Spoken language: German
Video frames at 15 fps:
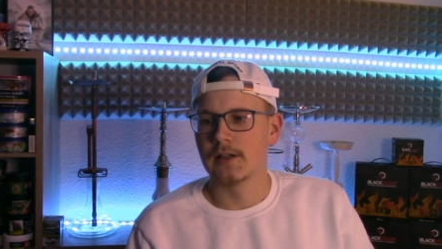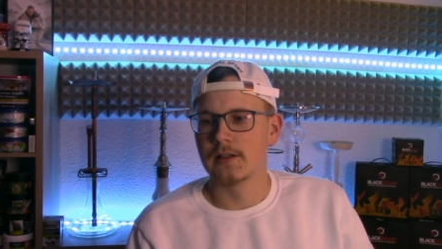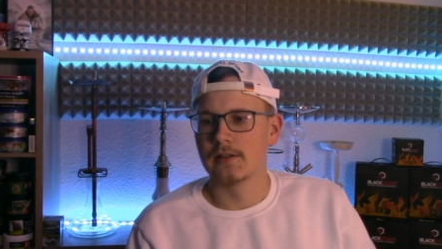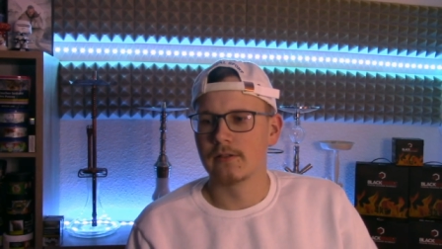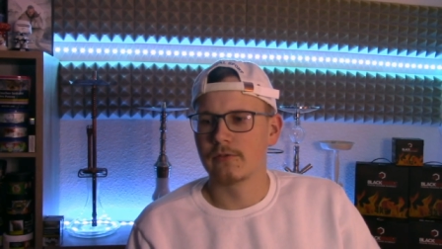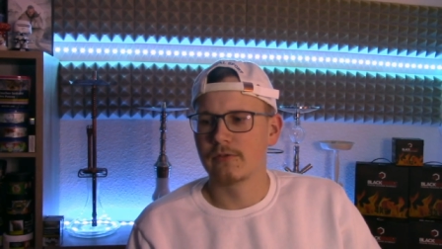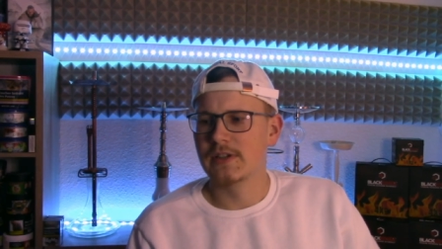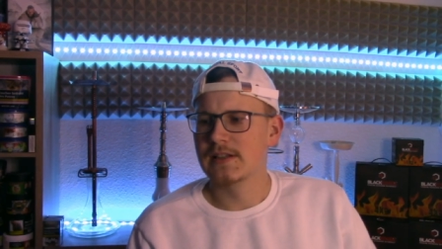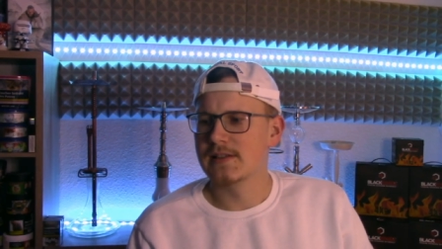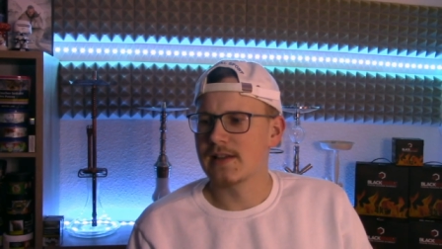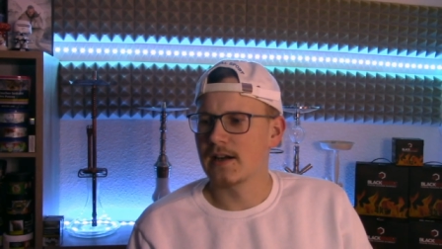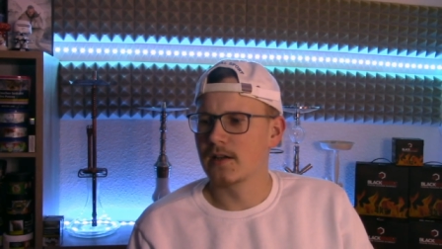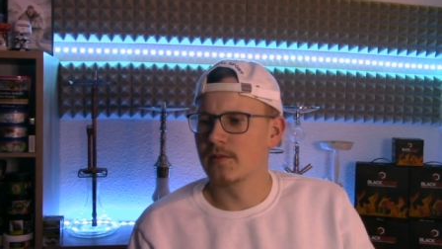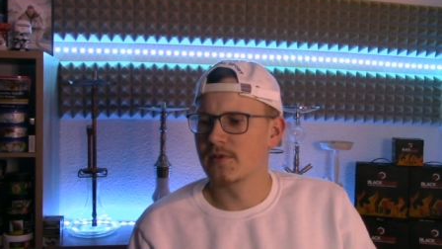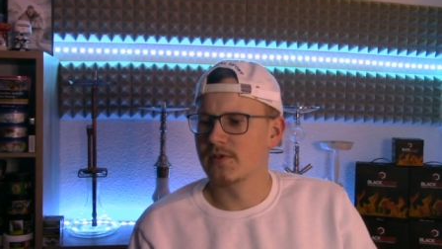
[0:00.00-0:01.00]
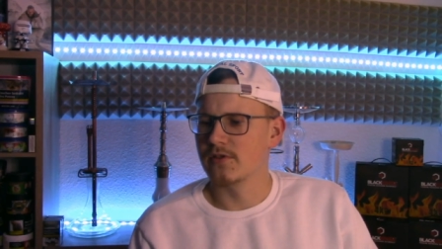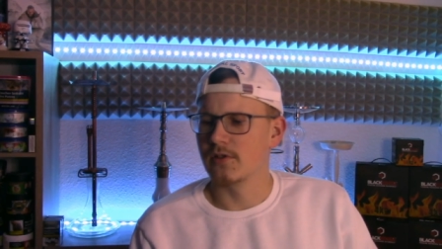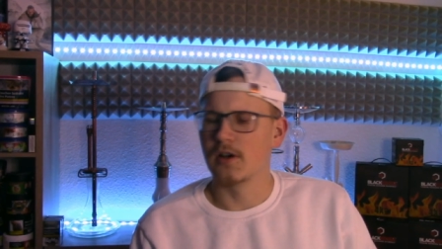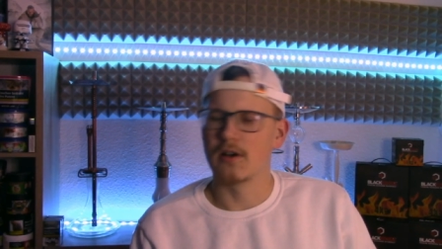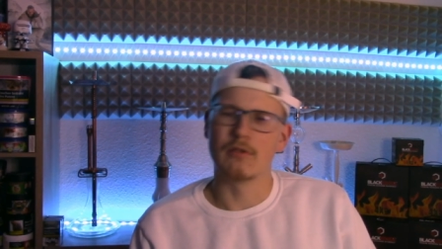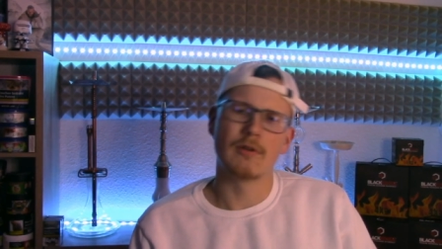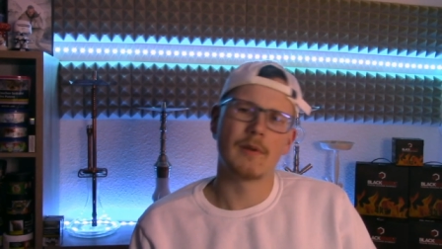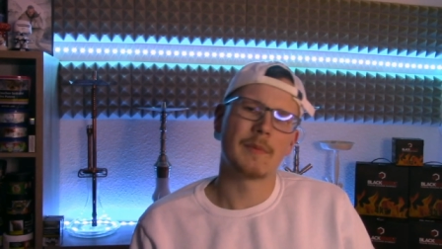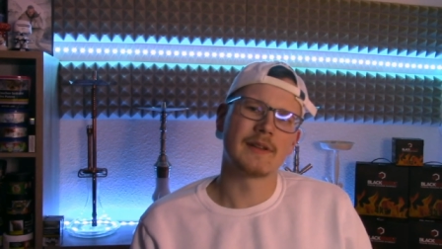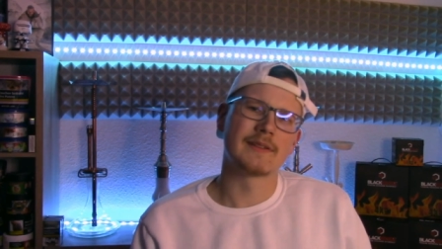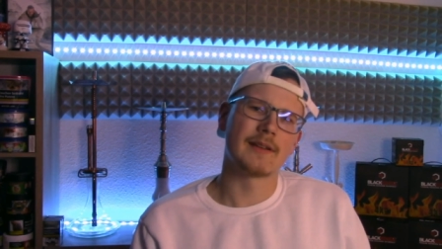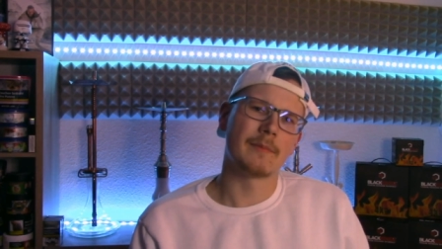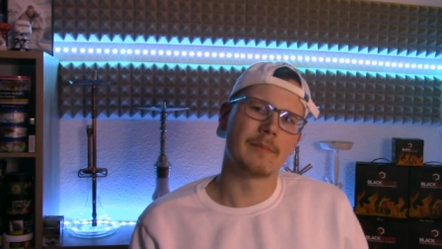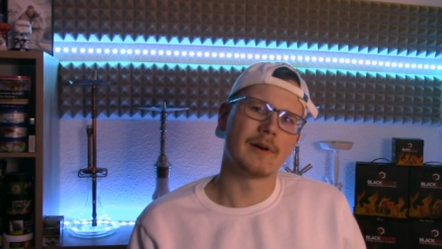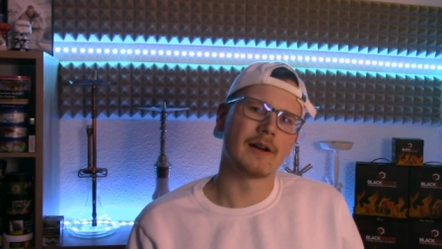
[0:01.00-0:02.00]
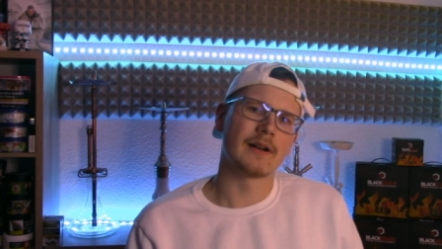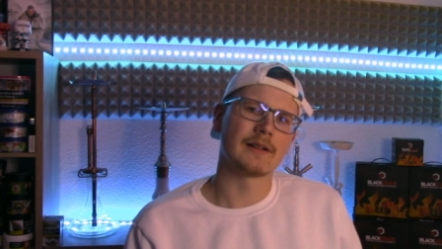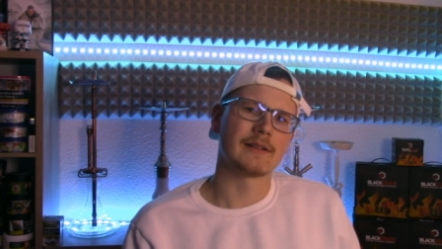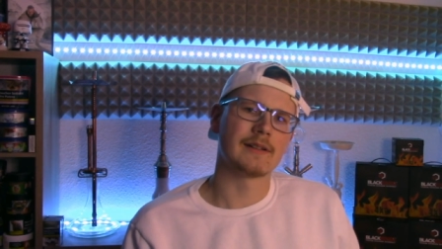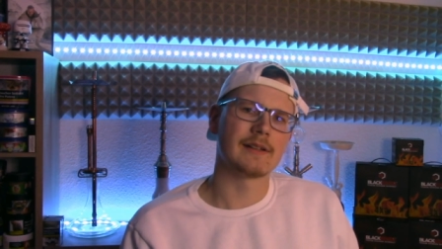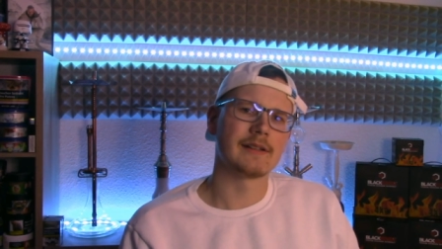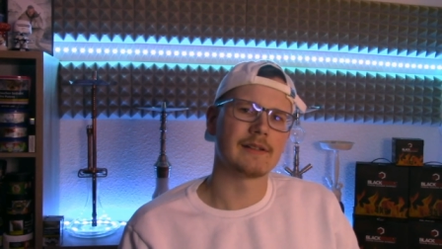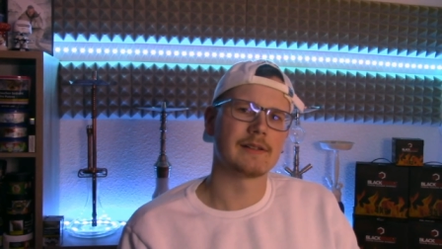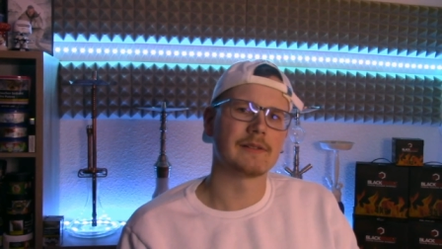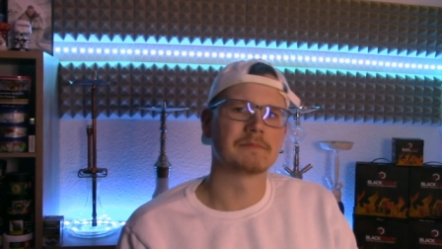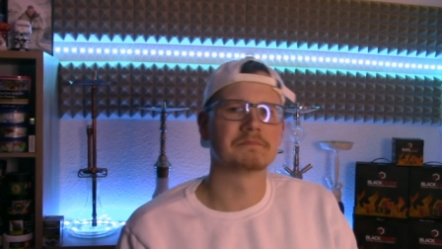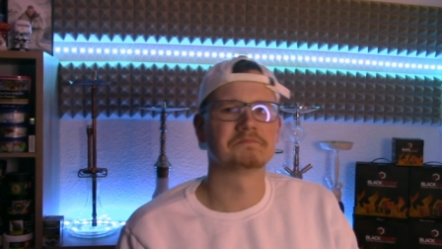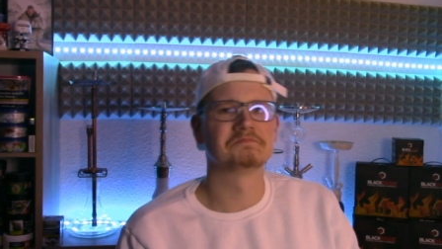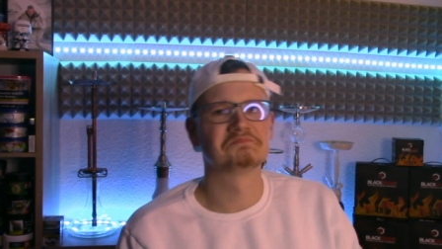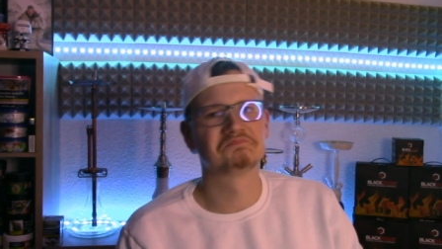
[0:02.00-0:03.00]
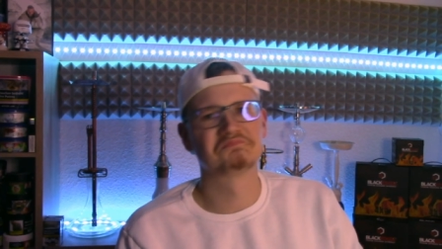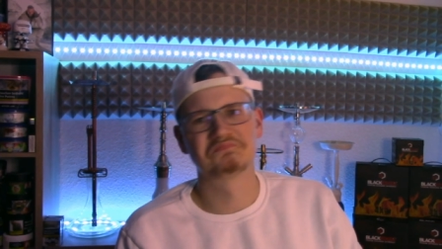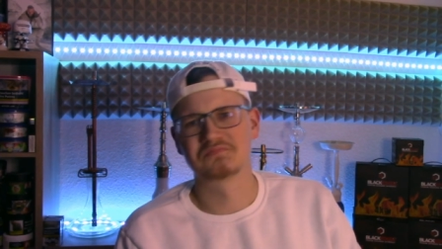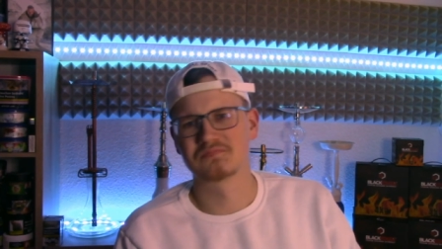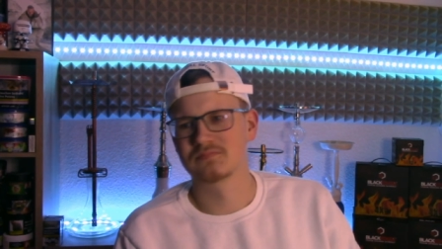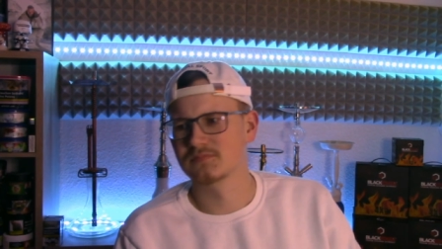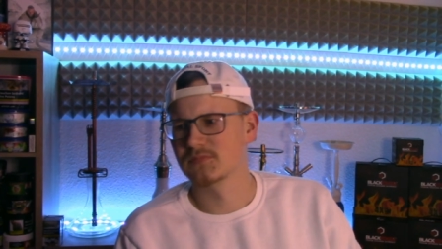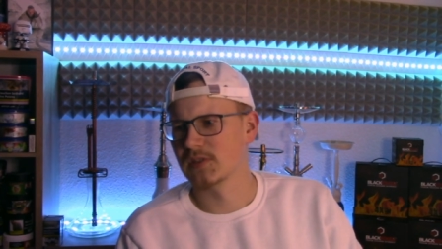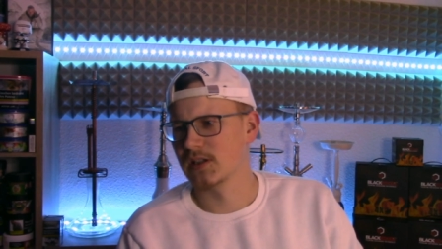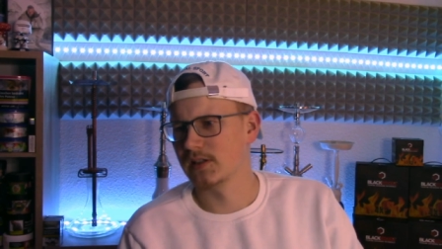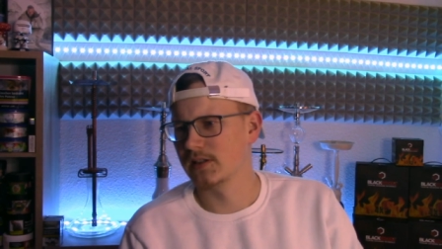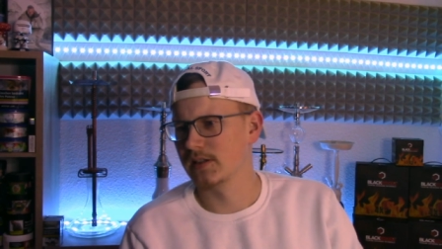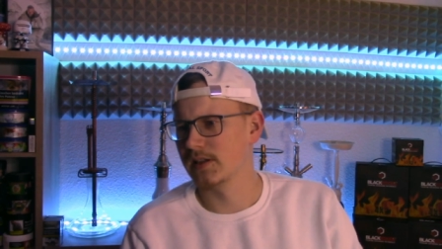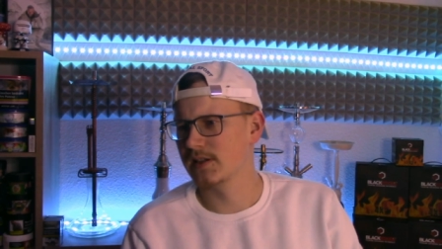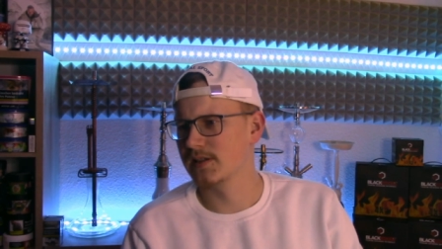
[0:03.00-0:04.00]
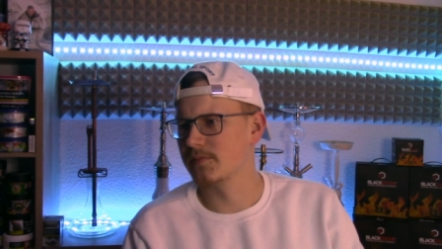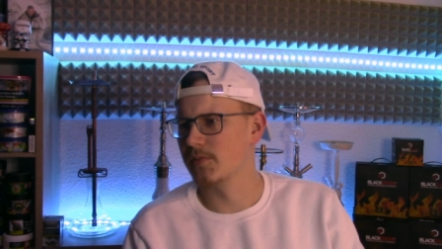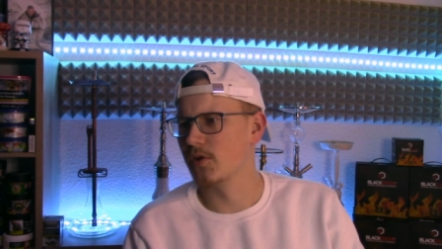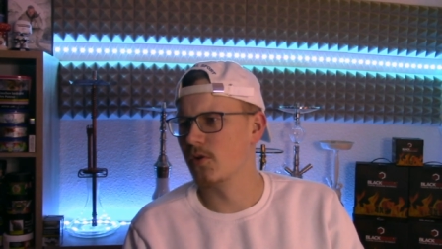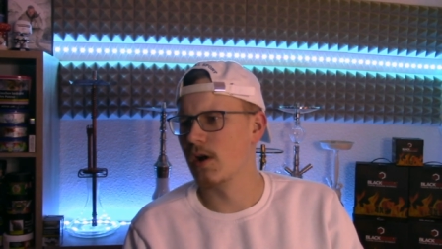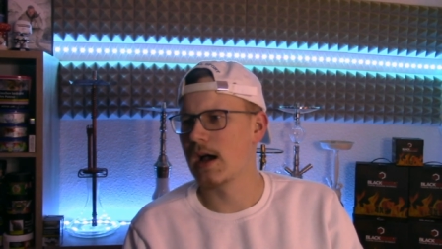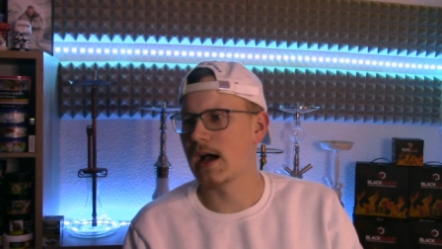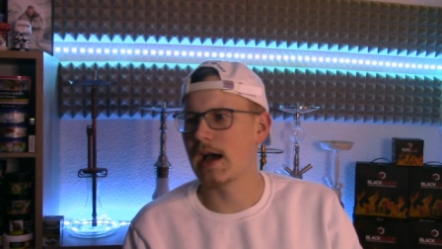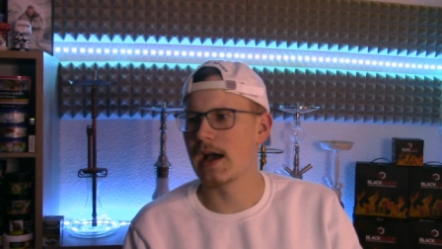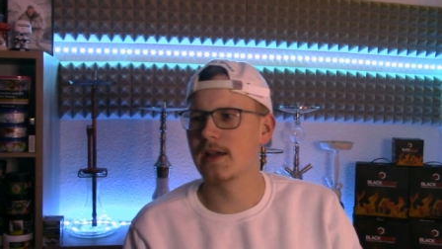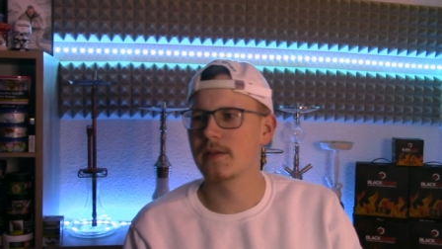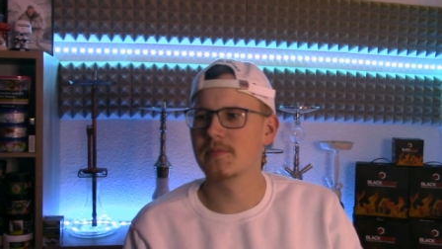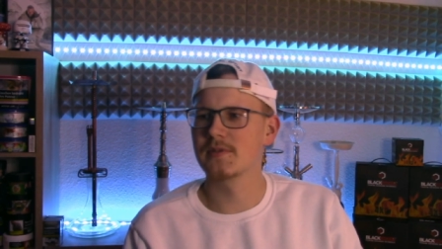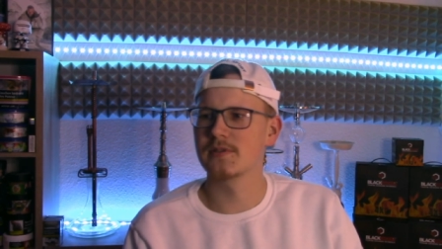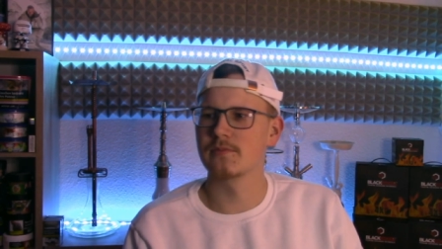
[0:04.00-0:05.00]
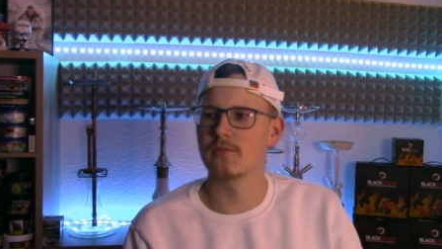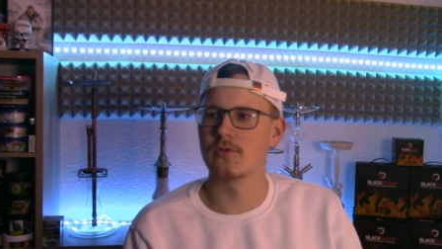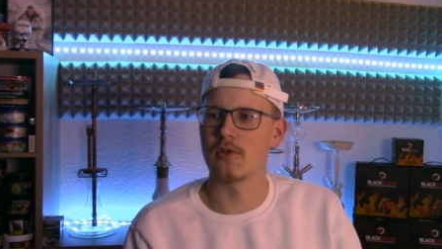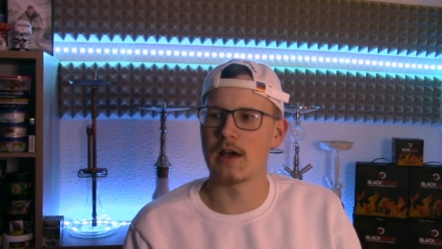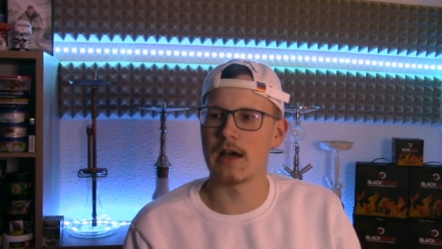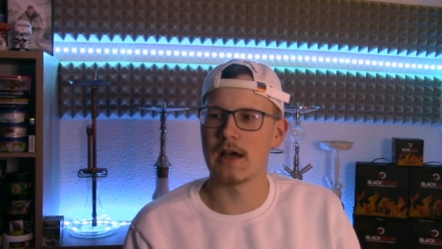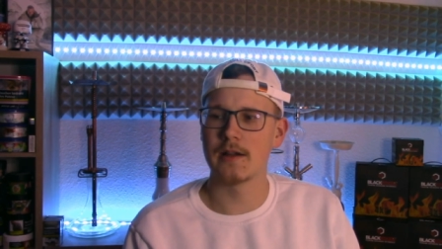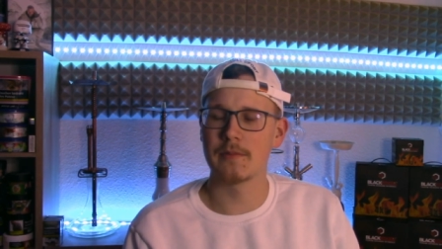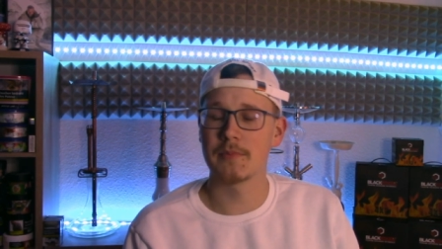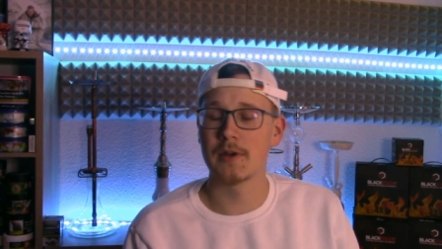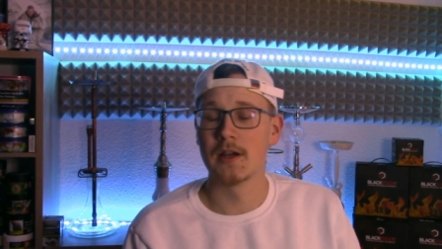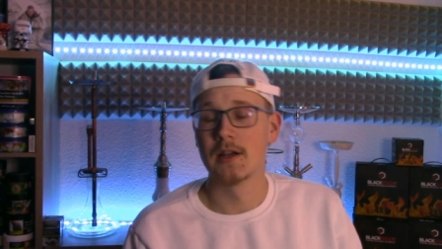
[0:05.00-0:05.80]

Viele sagen immer so, oh, Rapper-Tabak, nee, mh, mm, nee, ist immer nur Hype, ist immer nur Hype.